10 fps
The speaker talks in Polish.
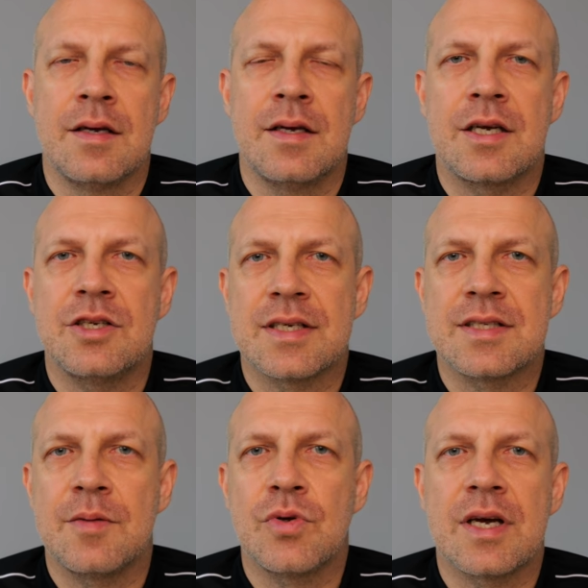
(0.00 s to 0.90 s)
Jakiś czas
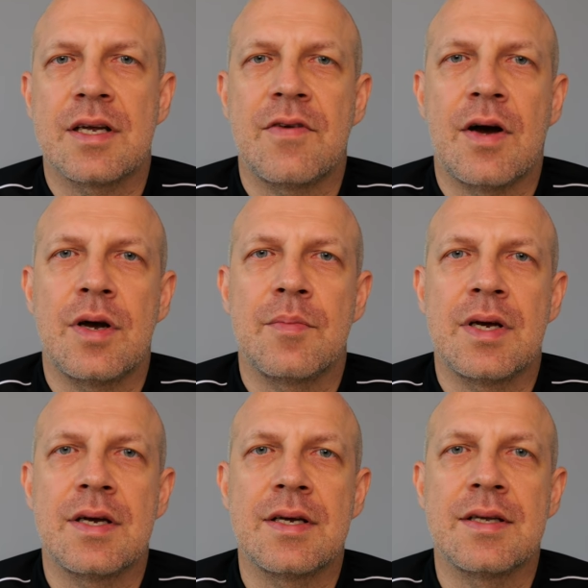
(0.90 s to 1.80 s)
temu nagrywałem
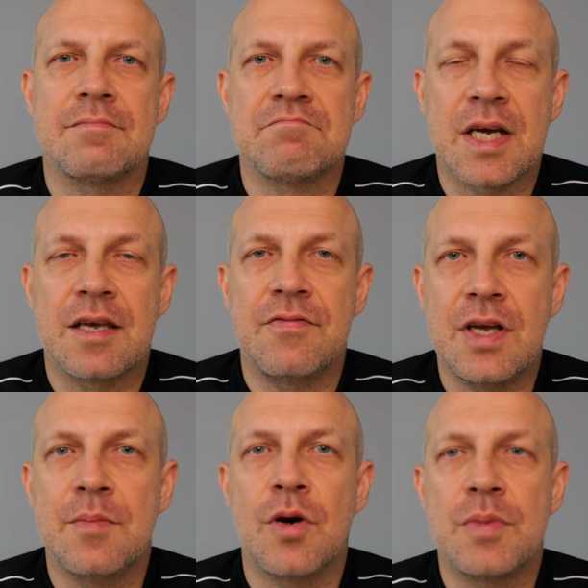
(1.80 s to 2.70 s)
takie
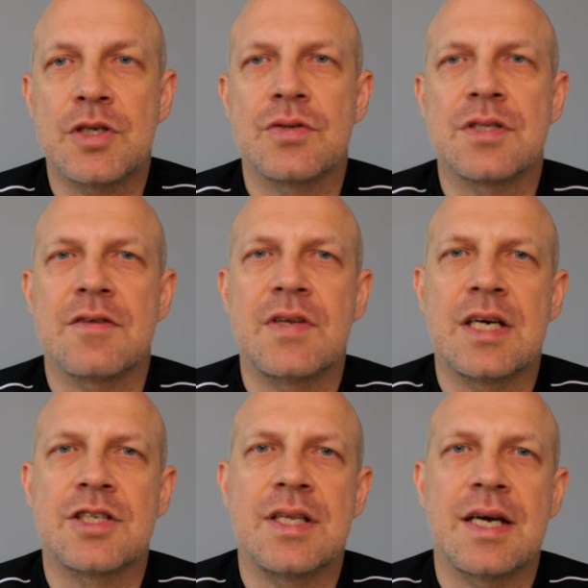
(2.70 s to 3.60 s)
filmy o bieżących
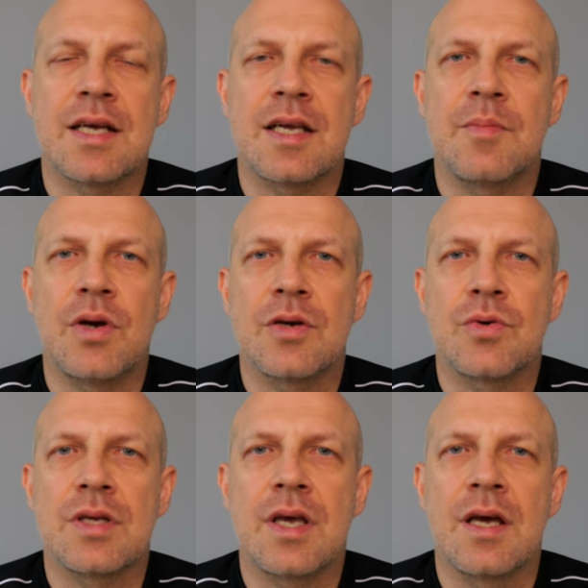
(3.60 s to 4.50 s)
wydarzeniach, takie moje
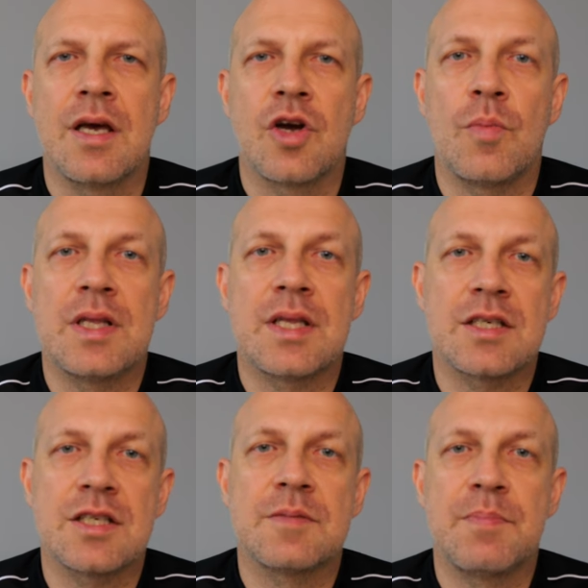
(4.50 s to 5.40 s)
krótkie
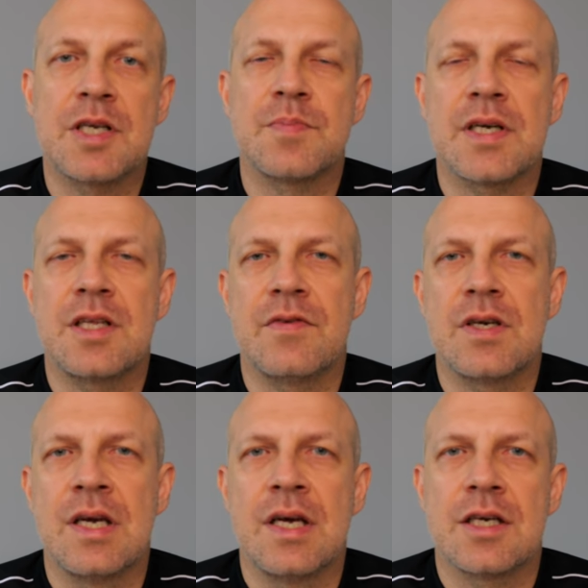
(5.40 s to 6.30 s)
komentarze z
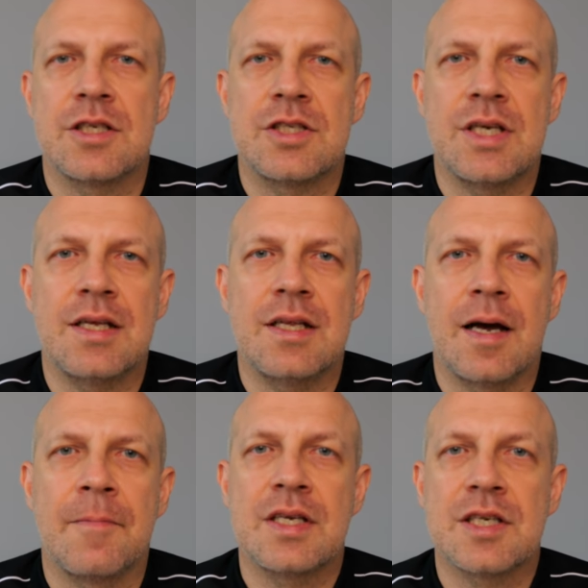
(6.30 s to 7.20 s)
perspektywy
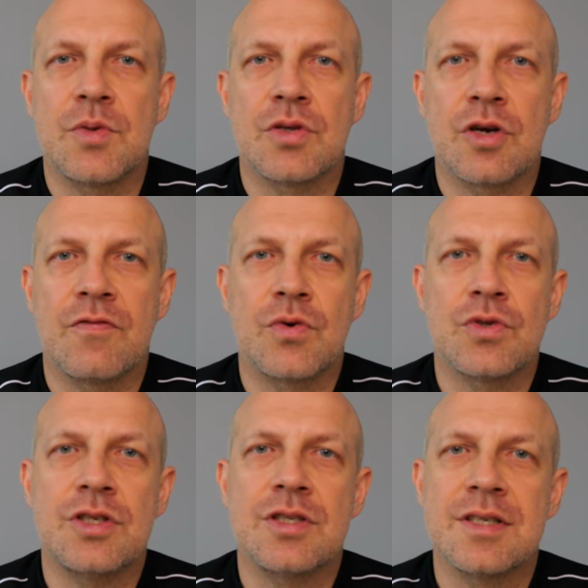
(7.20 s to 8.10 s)
chrześcijanina i chciałem do tego
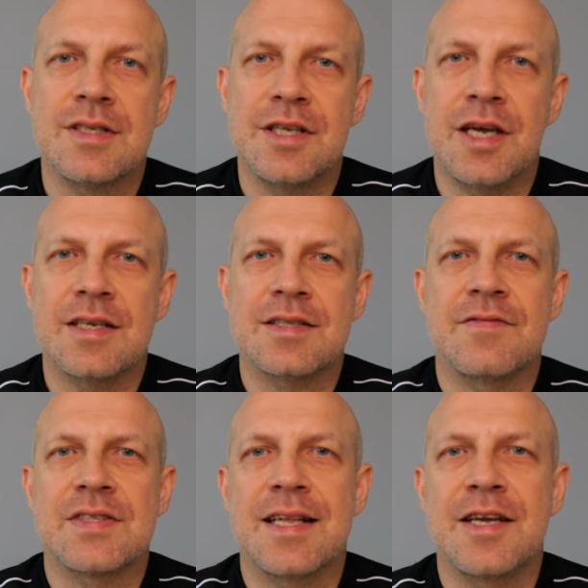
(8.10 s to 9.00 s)
wrócić. Nie
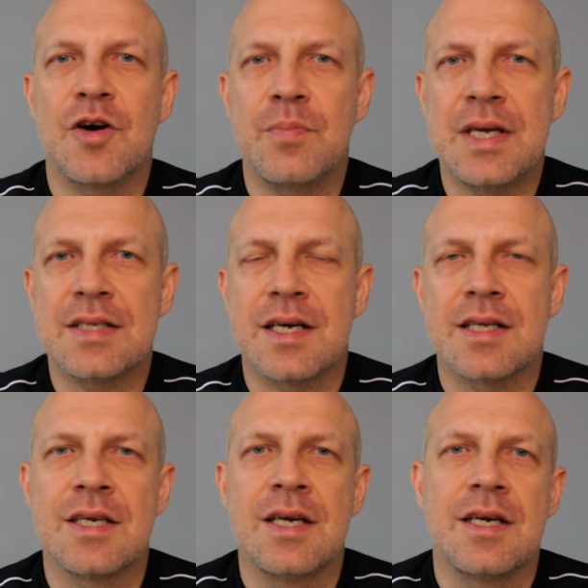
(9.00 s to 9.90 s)
jestem w stanie
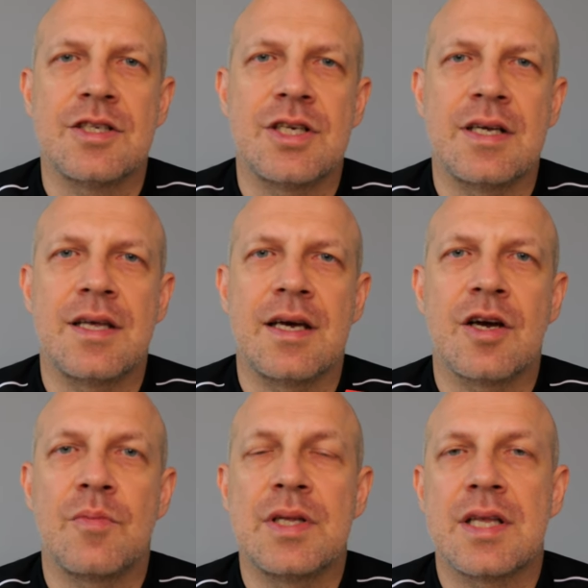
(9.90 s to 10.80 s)
obiecać, że te
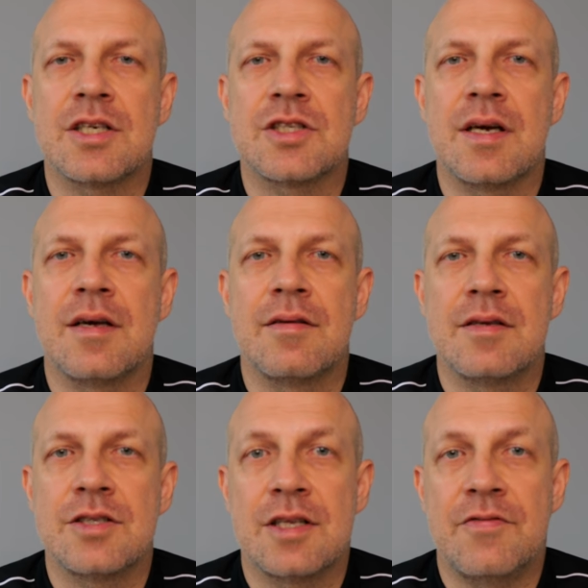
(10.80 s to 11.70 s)
komentarze
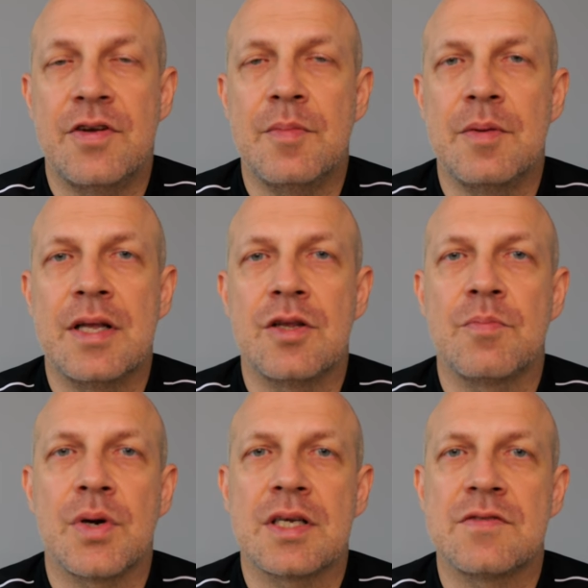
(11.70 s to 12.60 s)
że te filmy będą
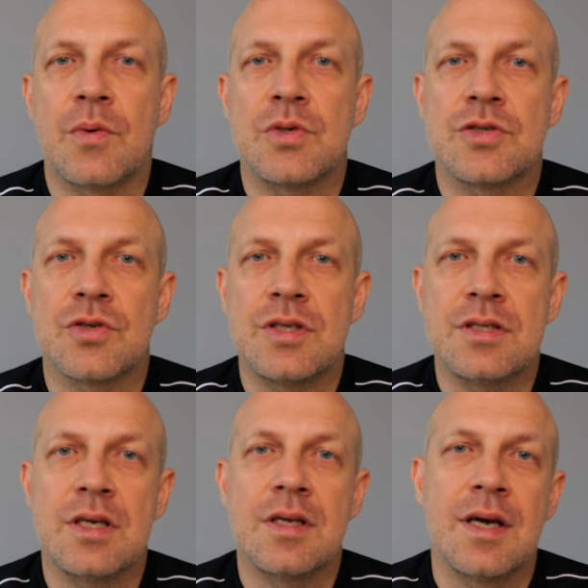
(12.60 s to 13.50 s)
pokazywały się co
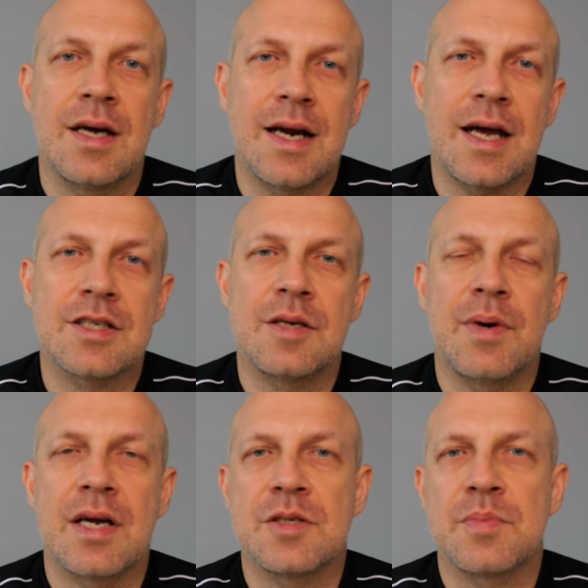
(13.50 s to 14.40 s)
tydzień, raczej
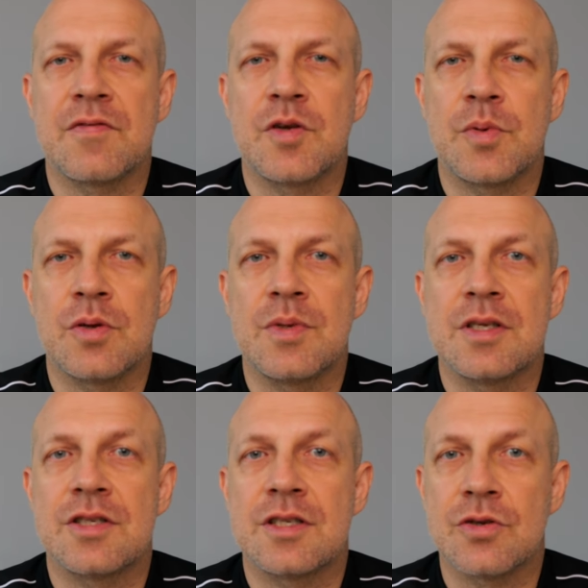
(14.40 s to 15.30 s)
bardziej prawdopodobne
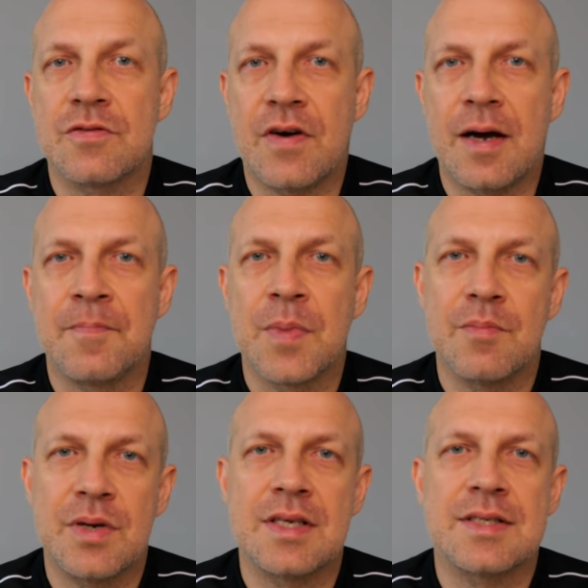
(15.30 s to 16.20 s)
jest, że co dwa.
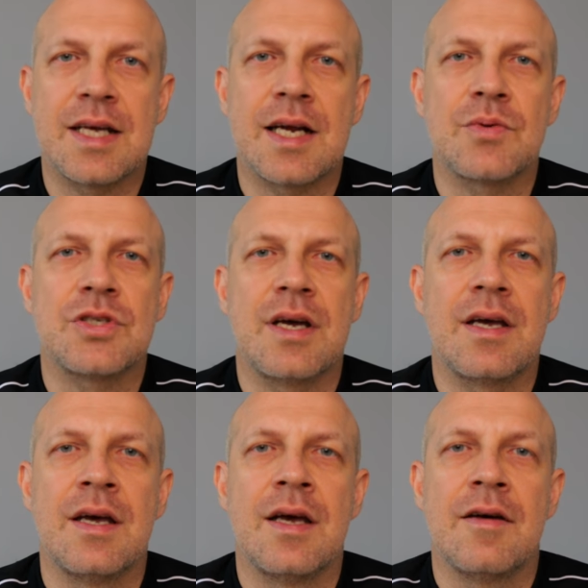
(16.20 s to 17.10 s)
Będę starał się
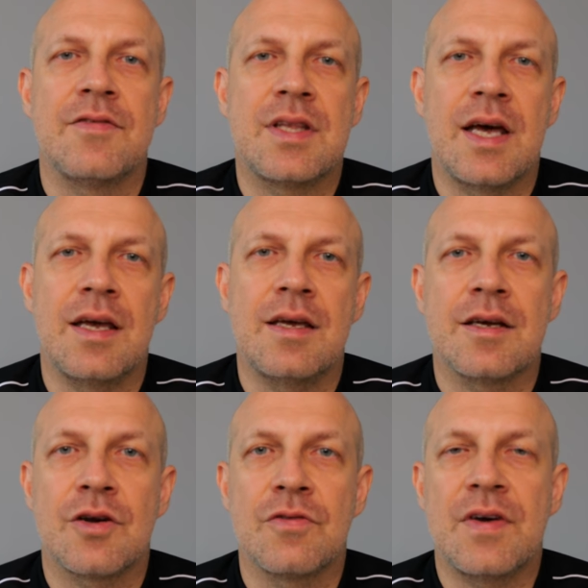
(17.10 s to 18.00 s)
w tej
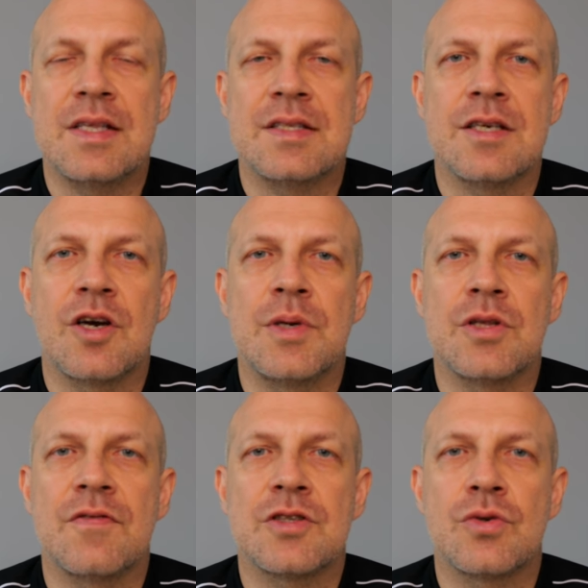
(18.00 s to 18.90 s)
konwencji
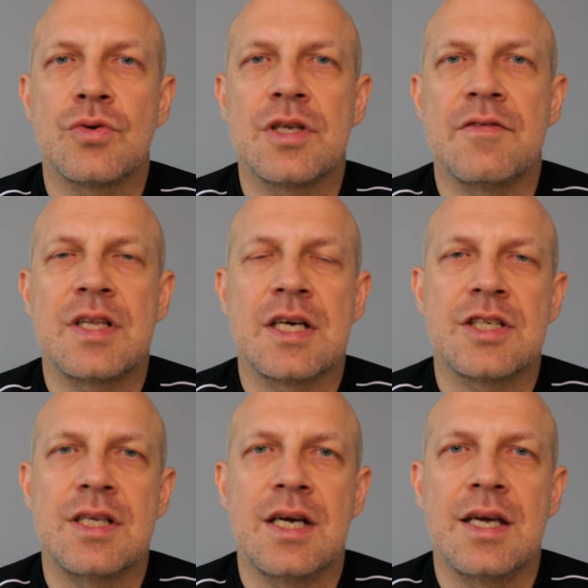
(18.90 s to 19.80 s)
komentować różne
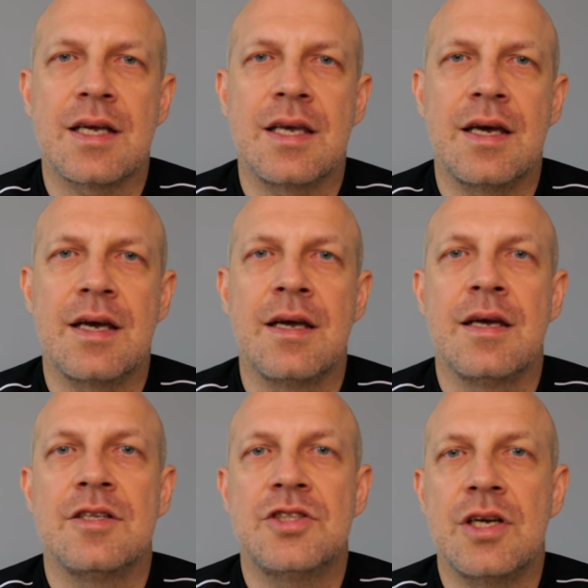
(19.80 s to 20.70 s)
wydarzenia, jakie
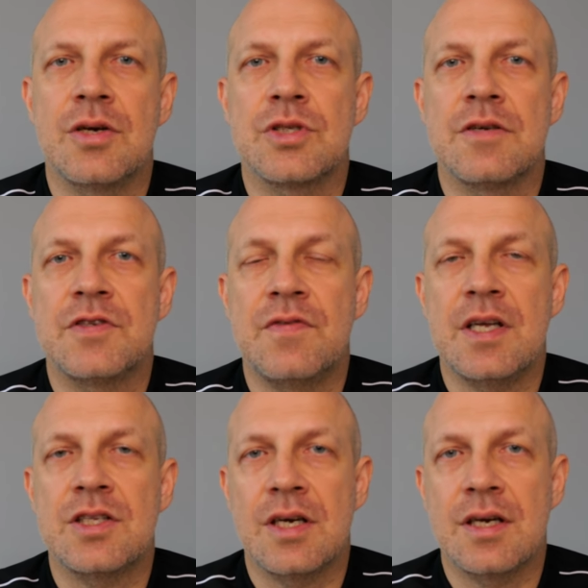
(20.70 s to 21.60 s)
dzieją się w
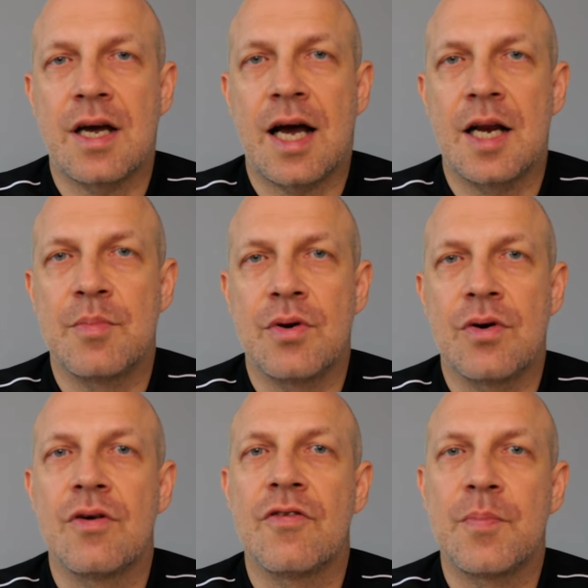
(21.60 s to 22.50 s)
świecie
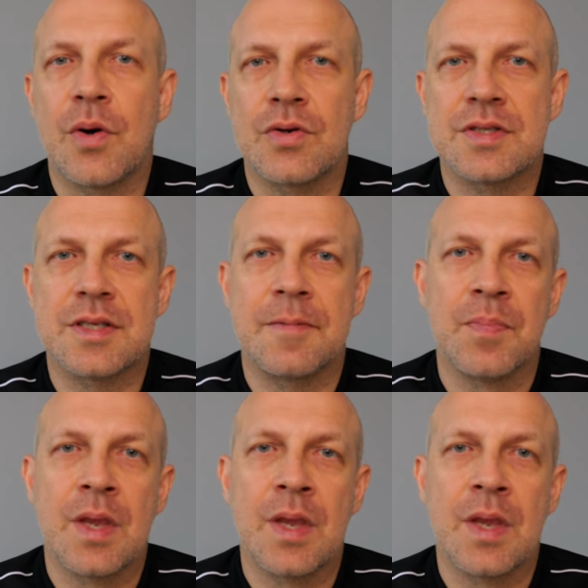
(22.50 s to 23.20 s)
albo w Polsce.